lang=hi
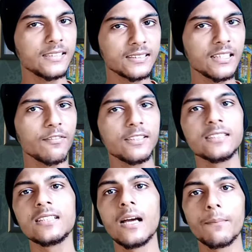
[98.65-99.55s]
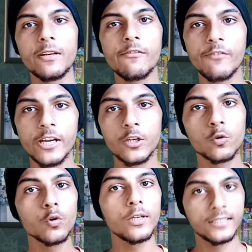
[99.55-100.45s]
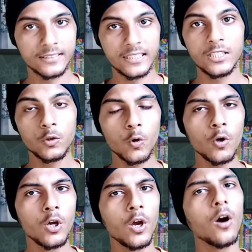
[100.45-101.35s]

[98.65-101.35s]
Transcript: जिसके वजह से अपने वेट को स्किन को